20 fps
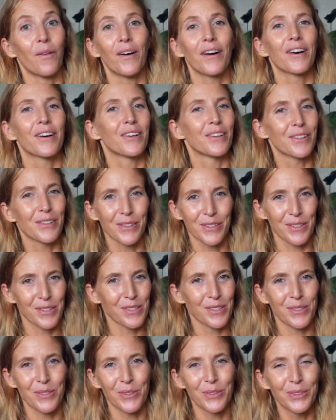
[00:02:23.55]

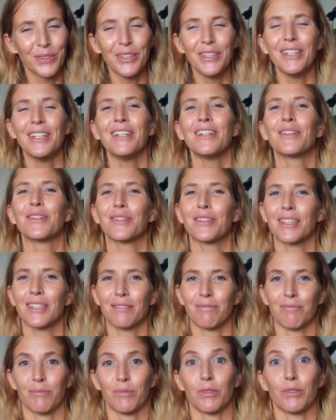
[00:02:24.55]
Orangenöl
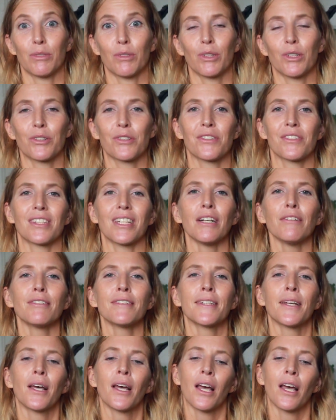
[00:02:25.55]
oder Orangensaft